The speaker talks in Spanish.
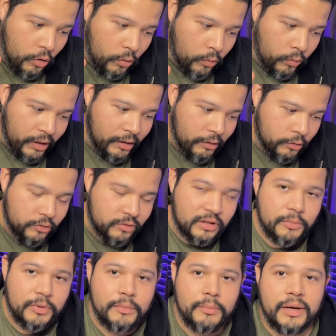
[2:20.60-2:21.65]
Unidos.
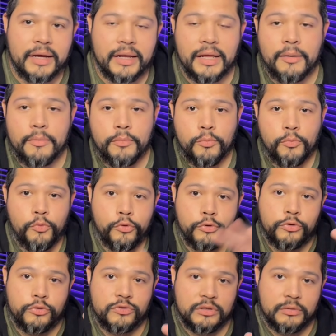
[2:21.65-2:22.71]
También va a crear
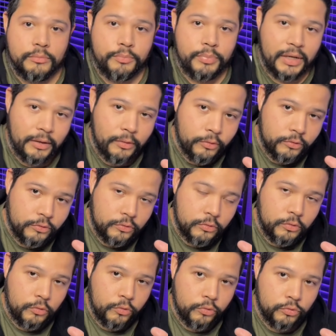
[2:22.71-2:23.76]
muchos empleos
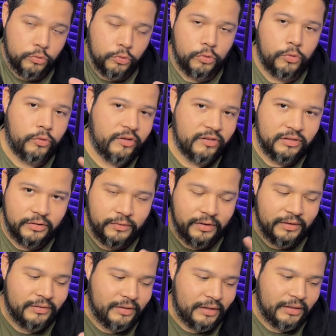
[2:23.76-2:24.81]
con todo lo que se va
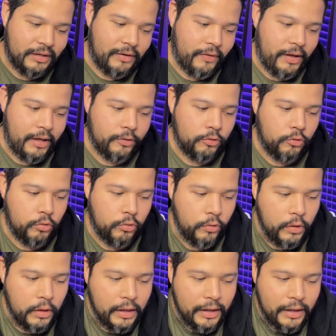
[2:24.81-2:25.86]
a estar trabajando
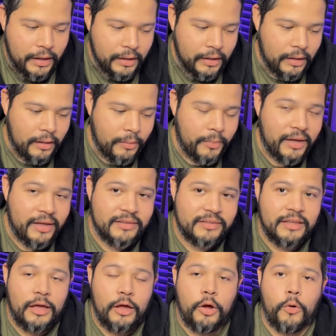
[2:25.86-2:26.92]
y
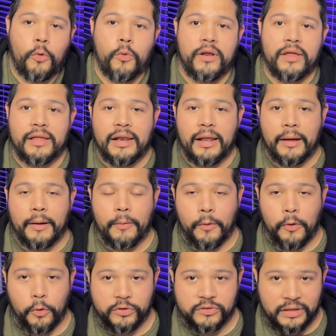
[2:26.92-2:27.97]
además una de las
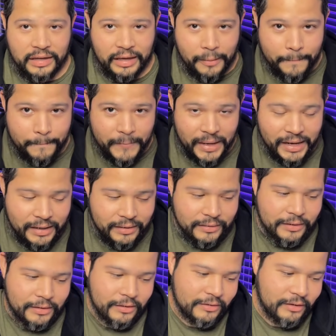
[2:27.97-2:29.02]
cosas que más le
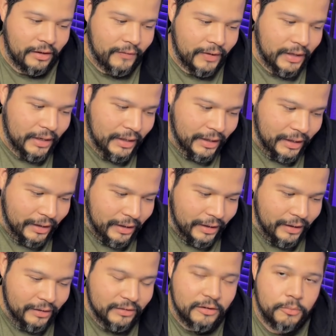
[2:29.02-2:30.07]
interesaba a él es
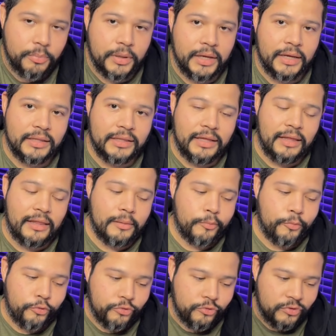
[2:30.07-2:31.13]
que este paquete ha
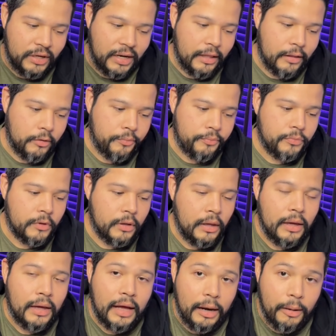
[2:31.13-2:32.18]
demostrado
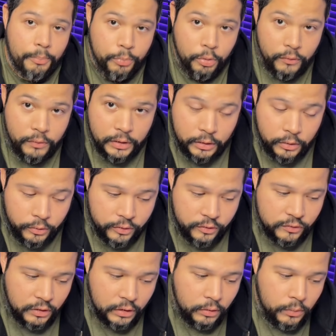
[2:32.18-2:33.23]
al público
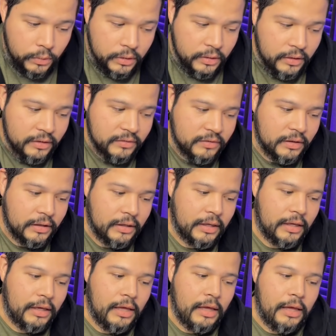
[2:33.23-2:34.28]
estadounidense
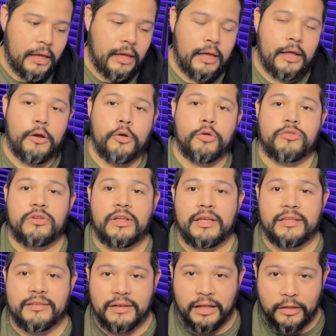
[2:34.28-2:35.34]
que los
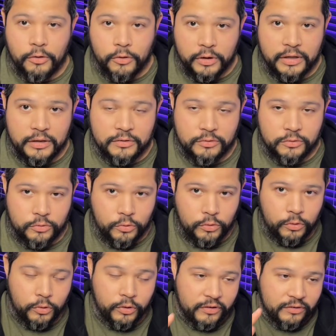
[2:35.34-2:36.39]
legisladores,
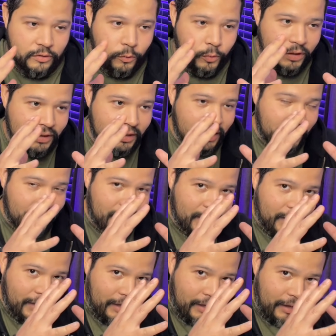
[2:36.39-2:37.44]
todos los que se encuentran
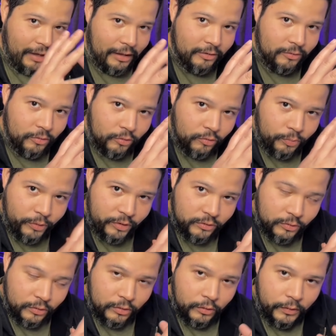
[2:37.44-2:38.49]
en estos
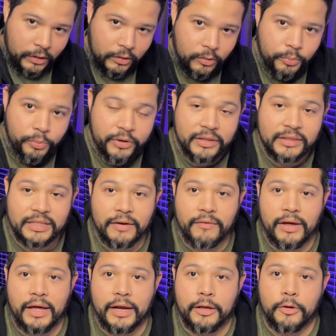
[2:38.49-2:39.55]
puestos de gobierno, pueden
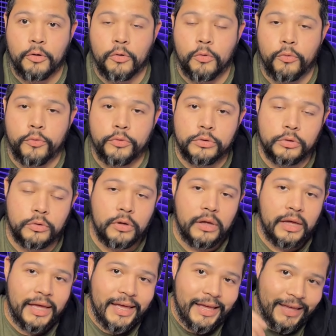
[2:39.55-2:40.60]
trabajar en conjunto
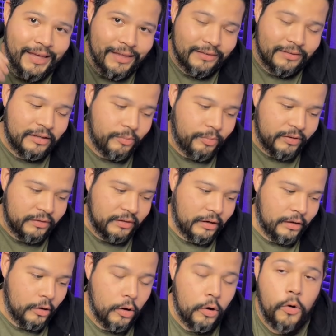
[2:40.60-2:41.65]
y hacer
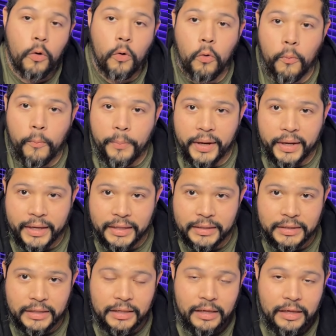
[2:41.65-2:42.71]
pasar un
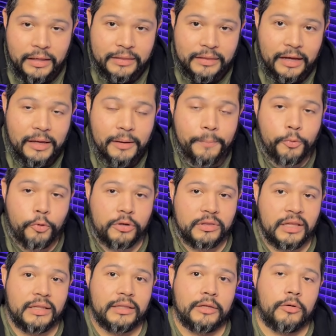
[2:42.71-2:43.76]
paquete tan
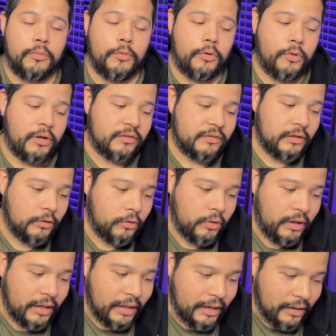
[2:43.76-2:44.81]
importante como lo ha sido
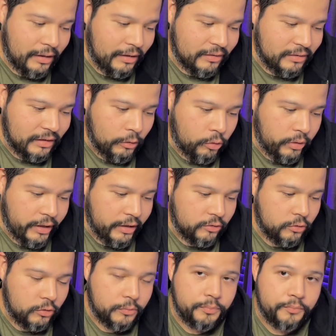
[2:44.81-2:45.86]
en el de esta
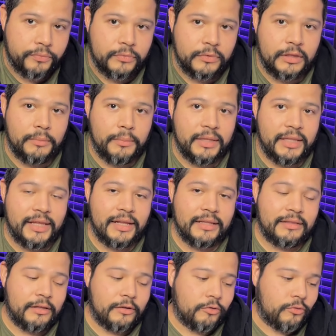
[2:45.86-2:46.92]
ocasión de
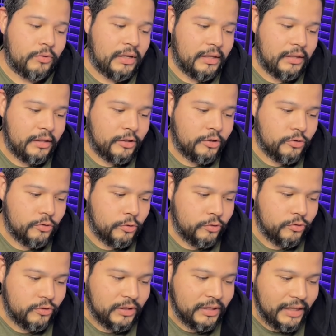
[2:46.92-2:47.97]
manera textual ha dicho lo
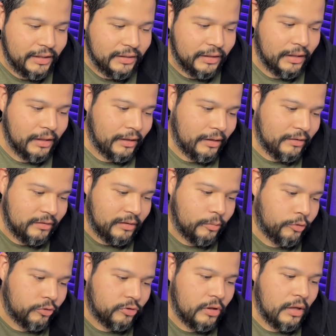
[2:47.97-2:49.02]
siguiente,
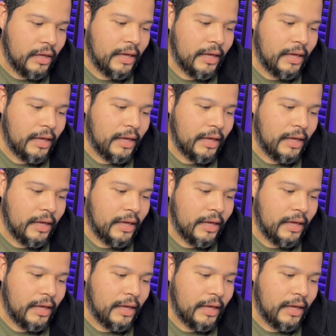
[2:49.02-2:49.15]
hicimos